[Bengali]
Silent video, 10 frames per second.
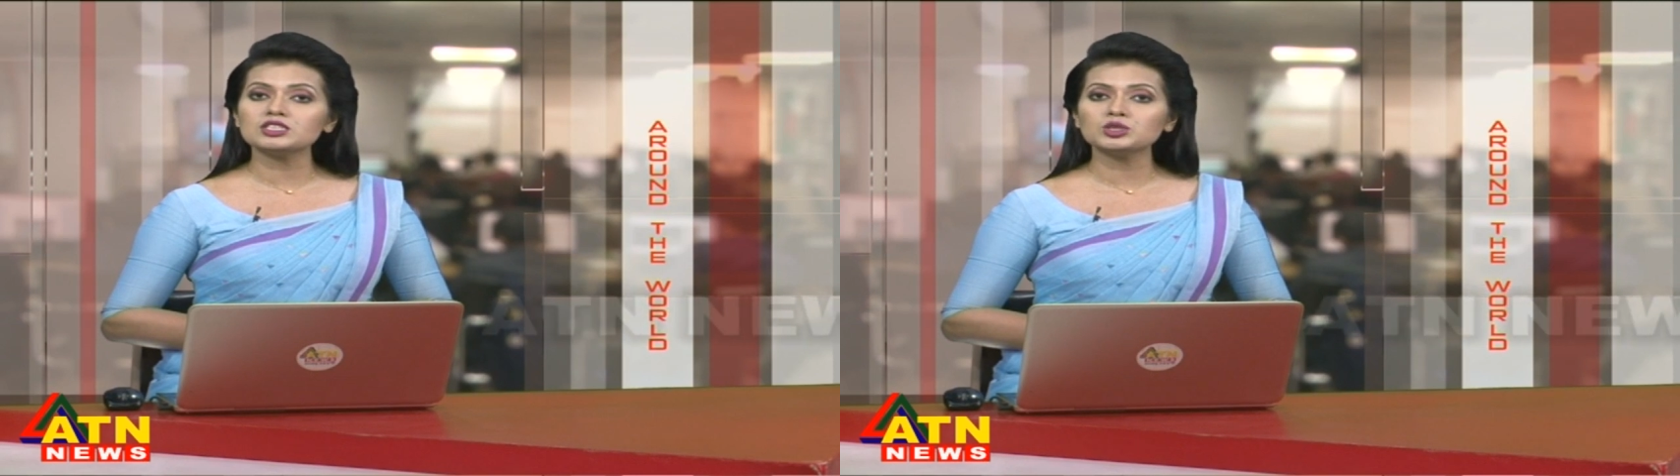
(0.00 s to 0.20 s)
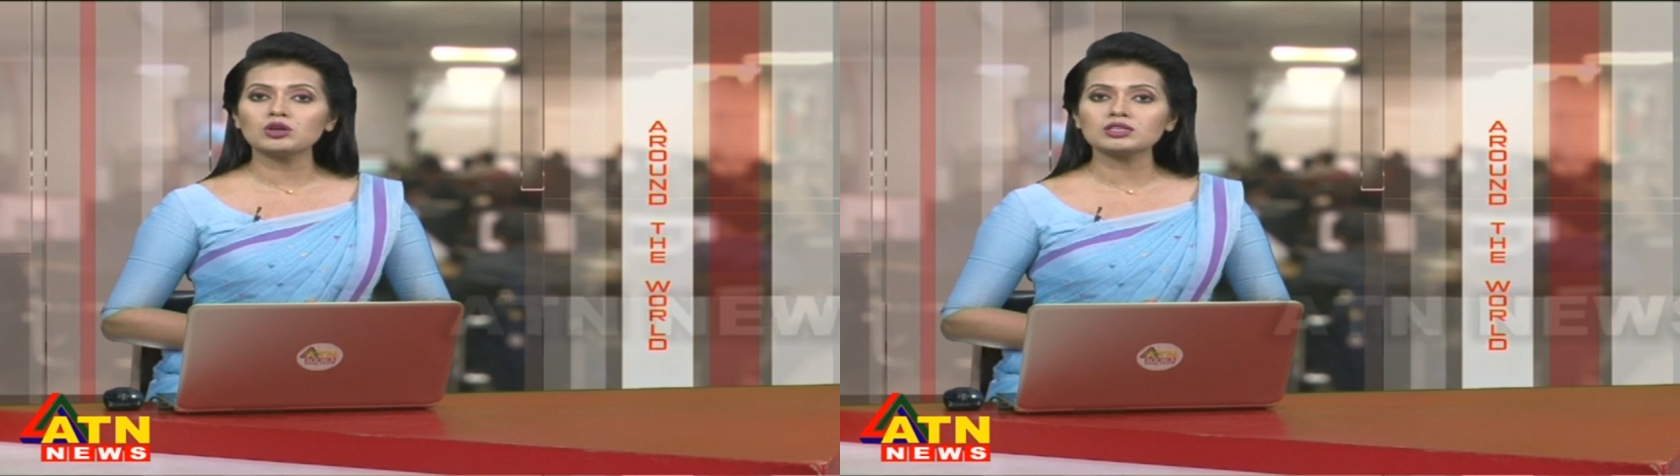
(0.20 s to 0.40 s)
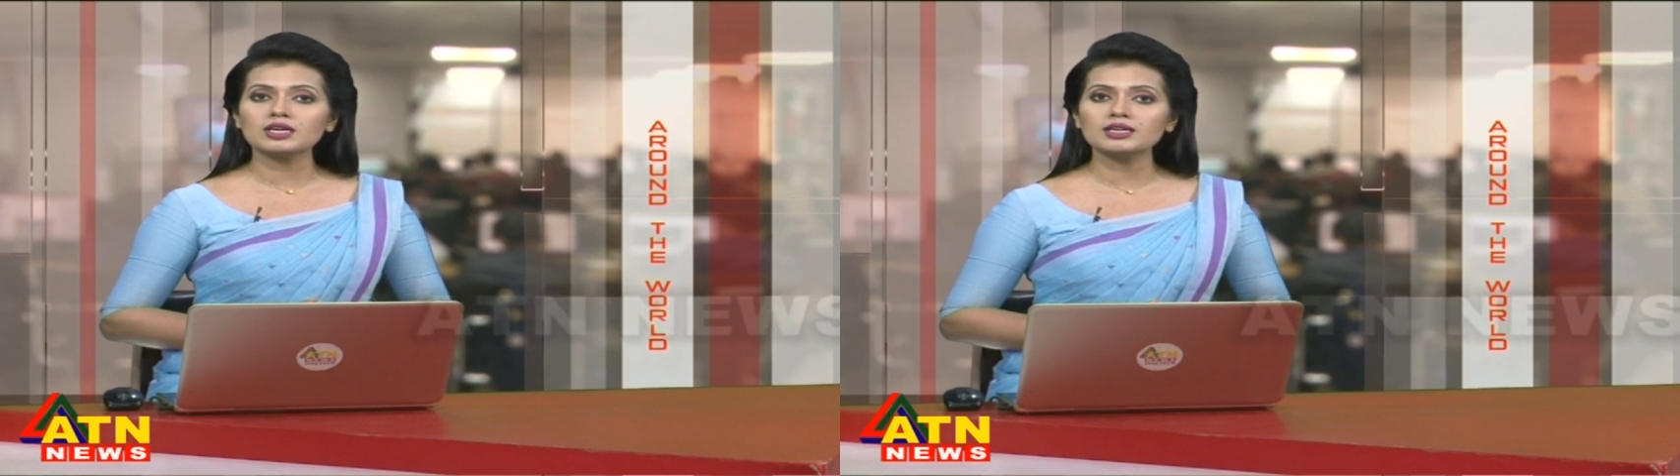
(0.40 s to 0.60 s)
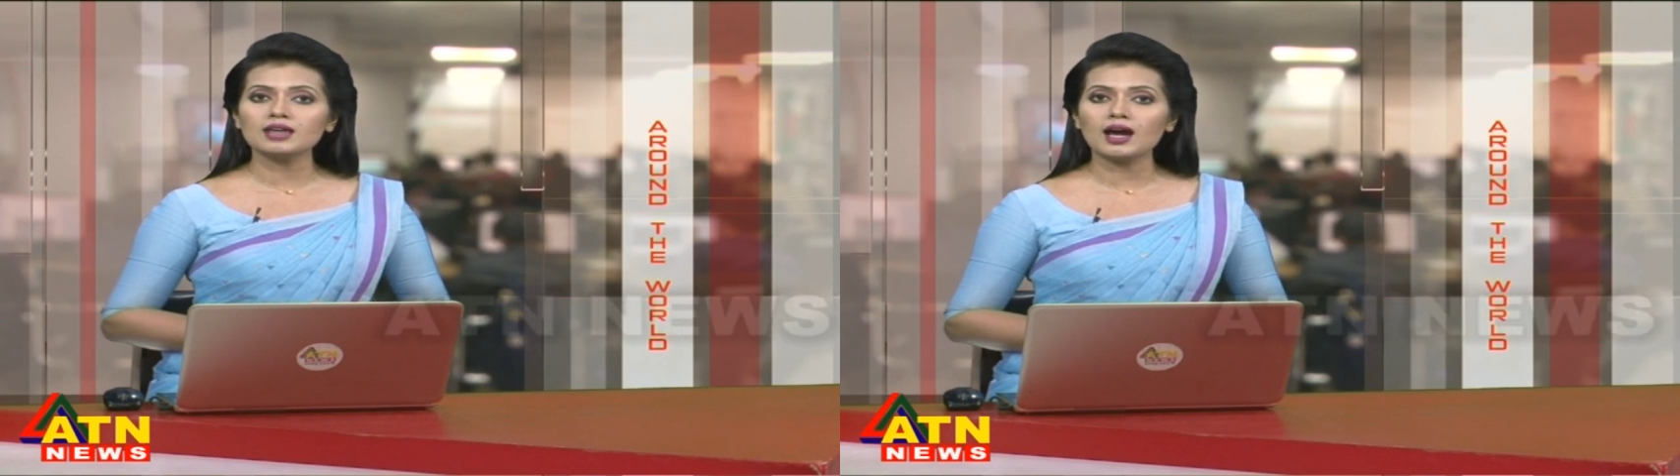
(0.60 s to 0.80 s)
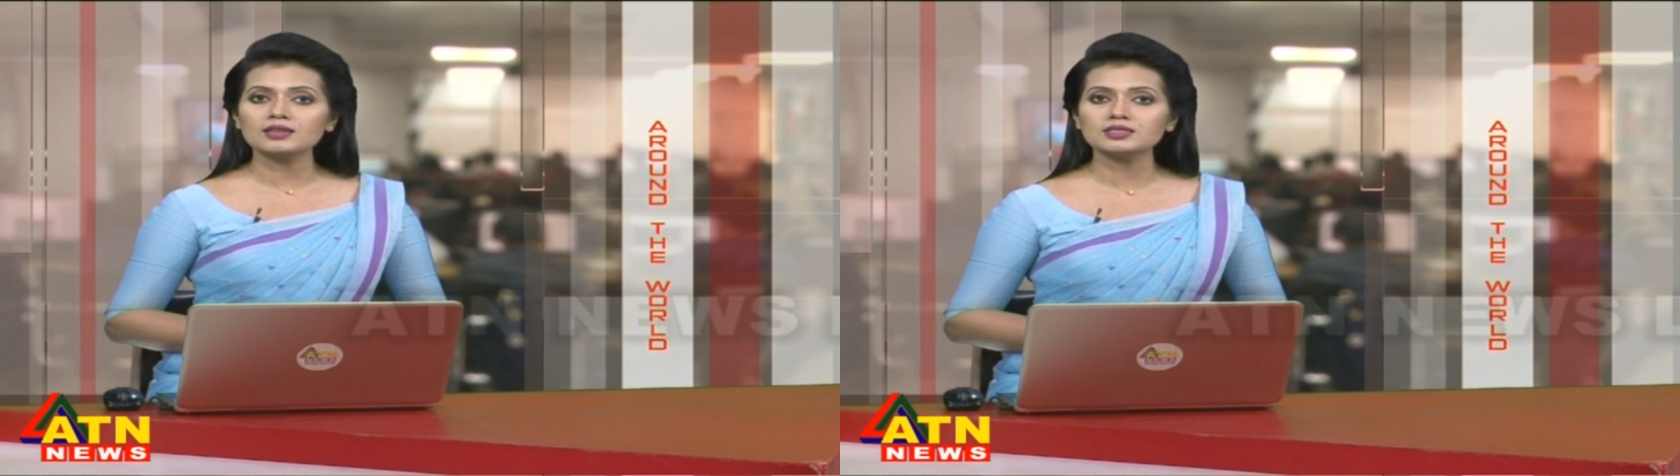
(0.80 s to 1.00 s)
সরকারের
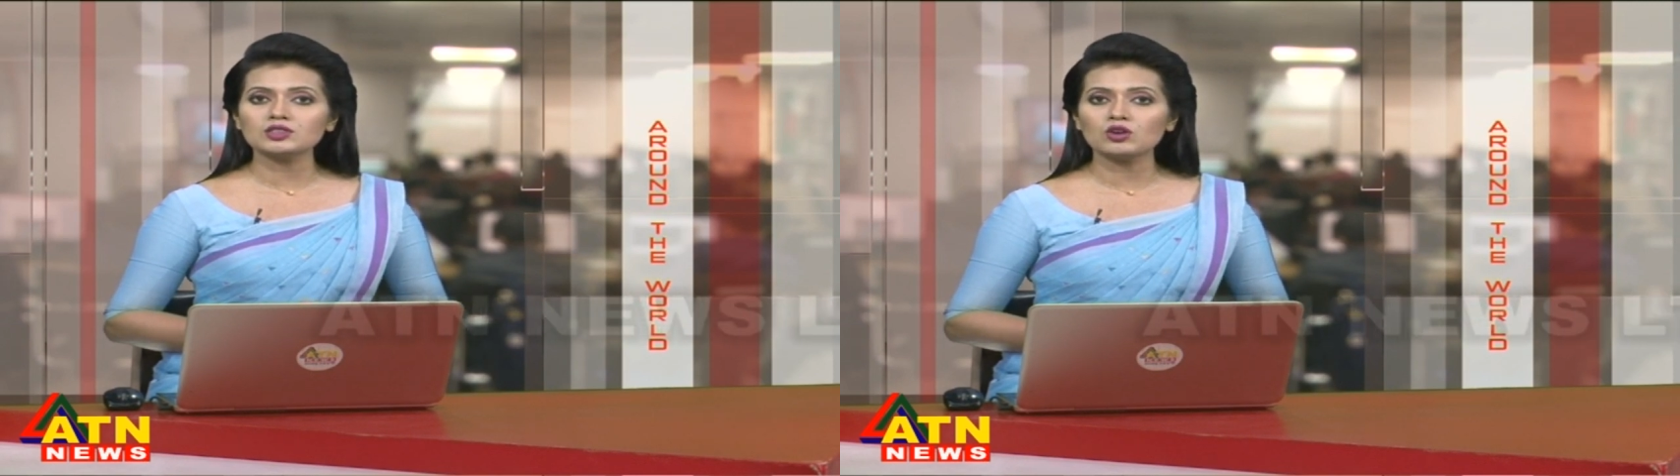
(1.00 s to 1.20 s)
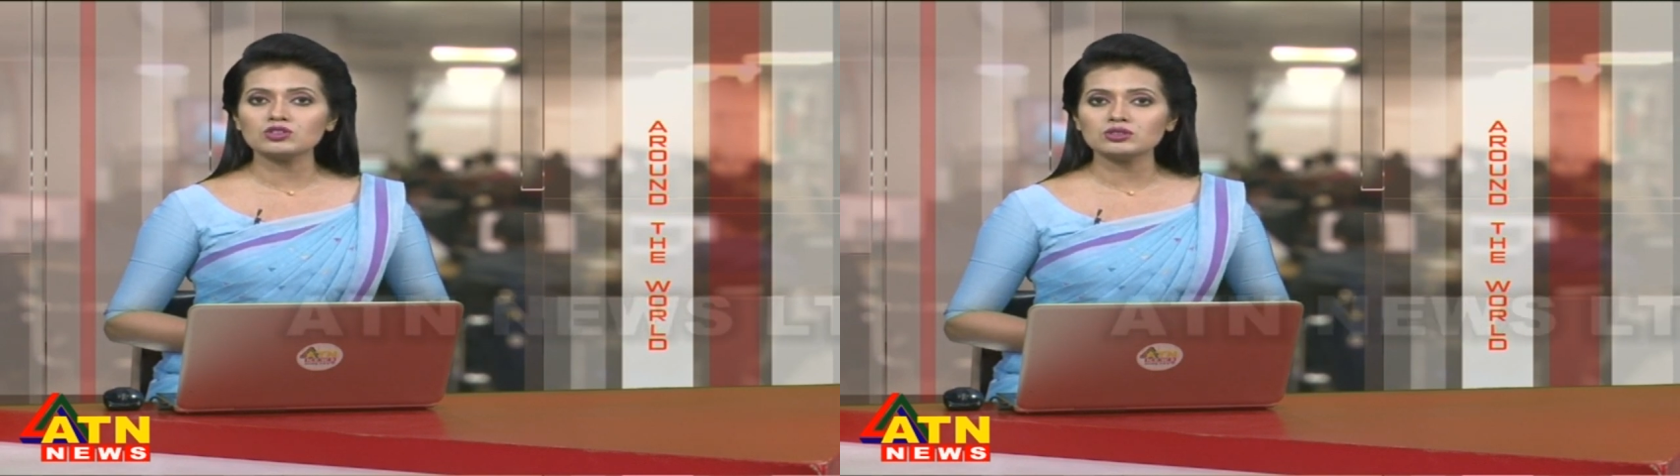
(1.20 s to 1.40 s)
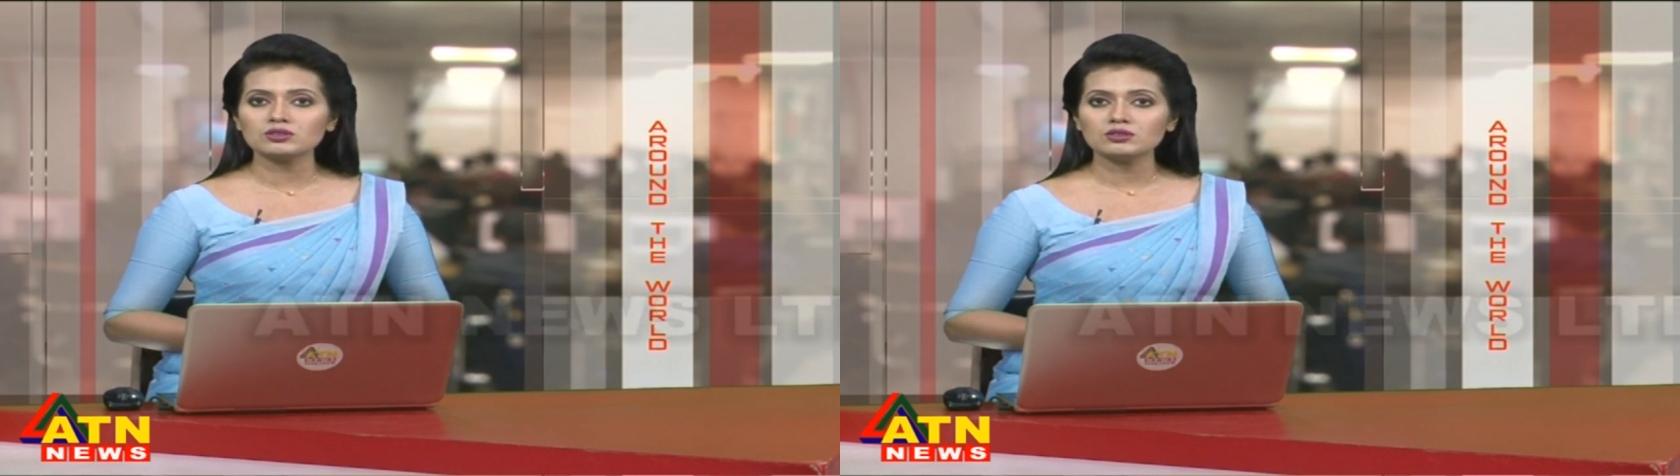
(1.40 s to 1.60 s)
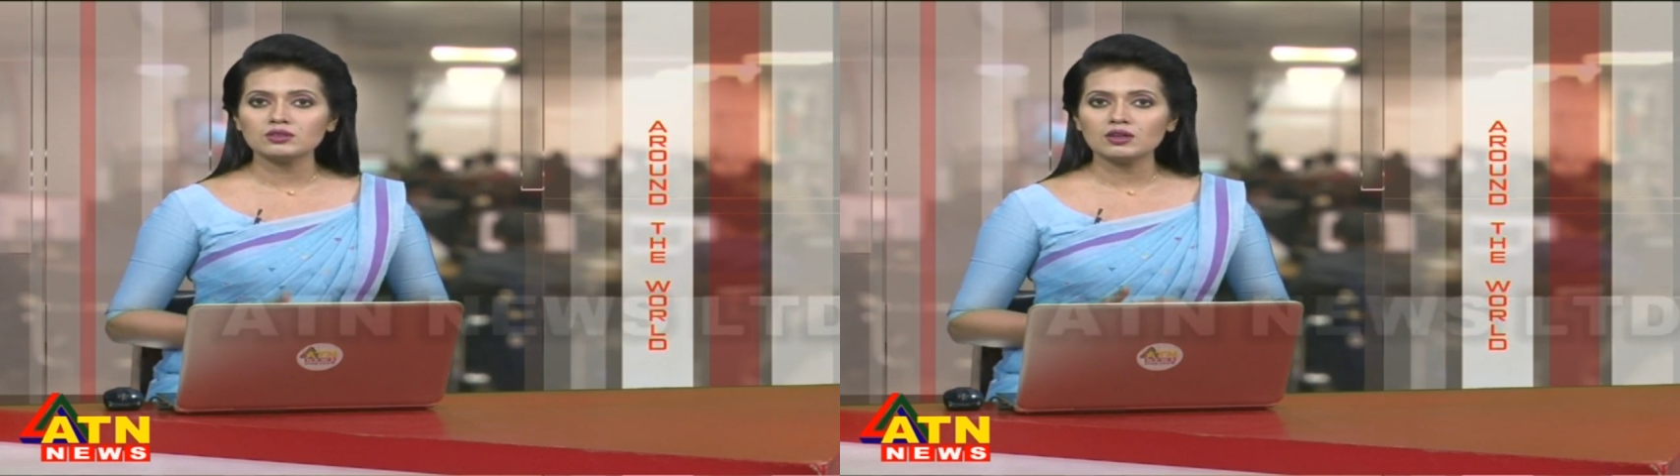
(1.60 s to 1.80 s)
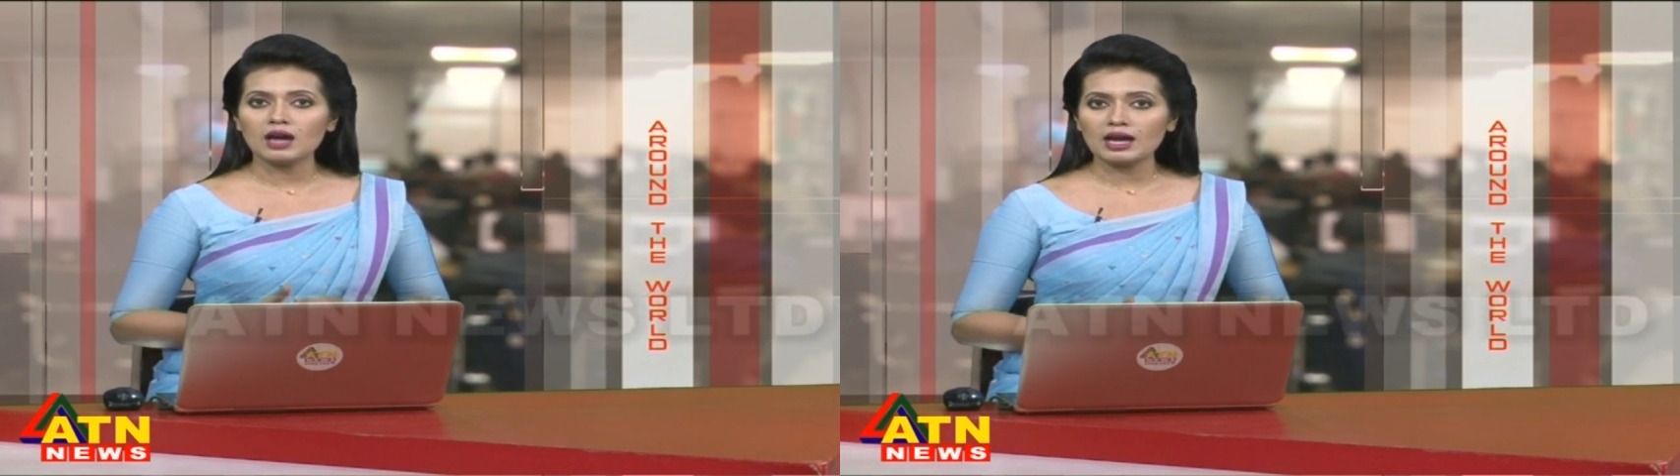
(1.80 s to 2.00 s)
আংশিক
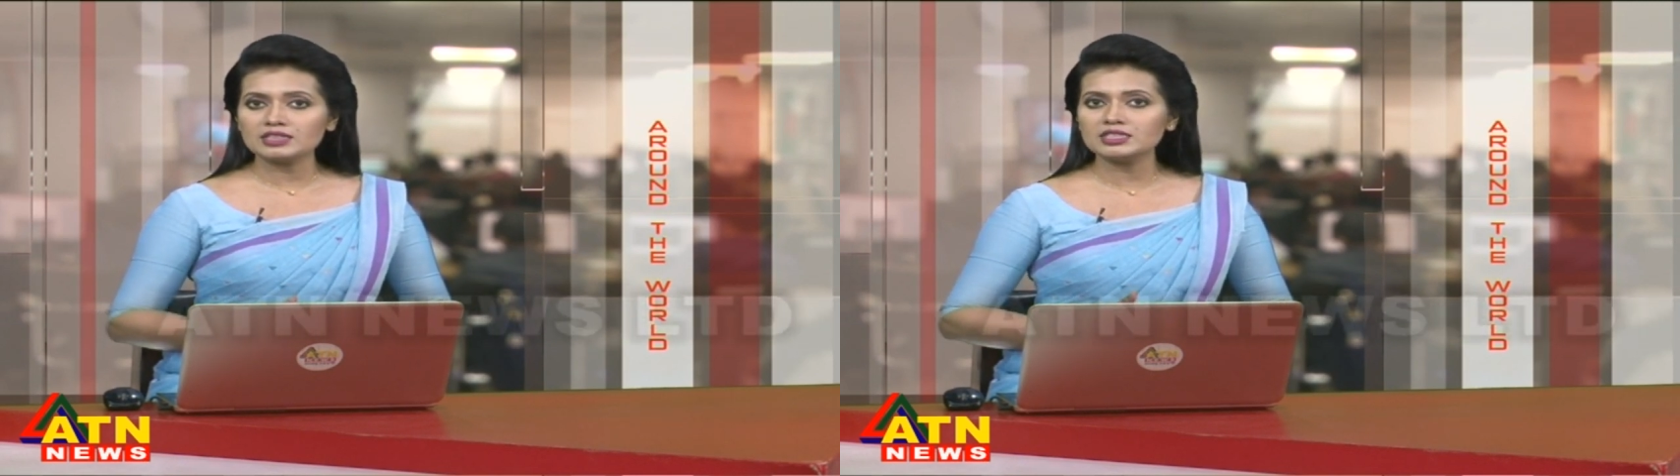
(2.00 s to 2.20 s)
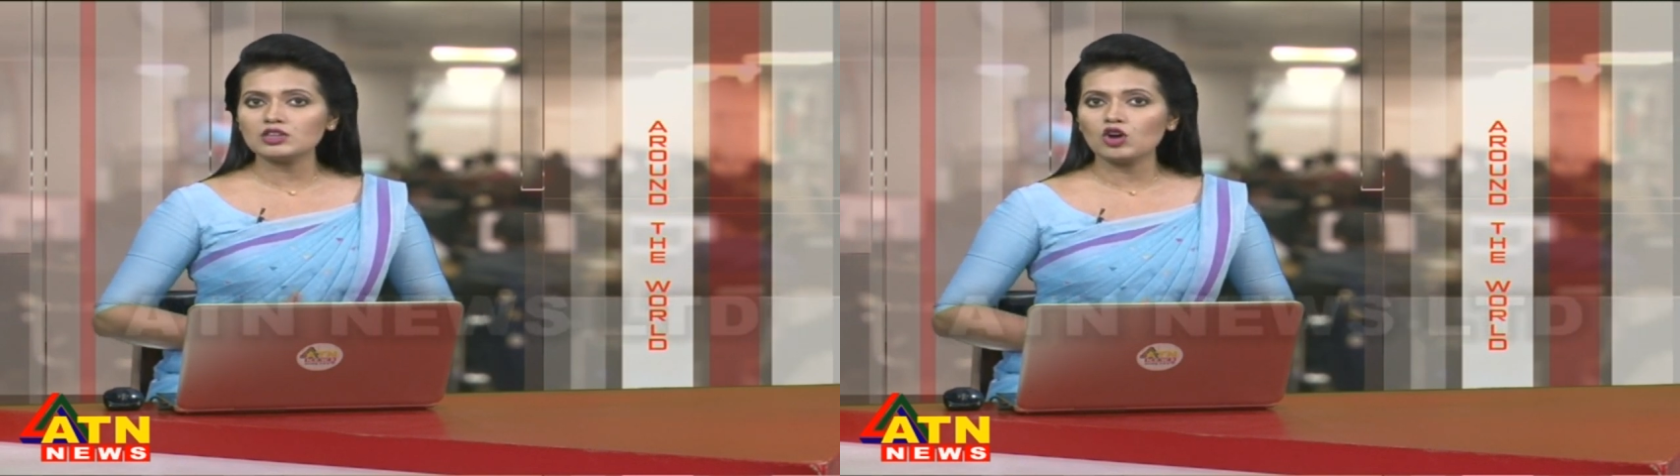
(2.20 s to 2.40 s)
আংশিক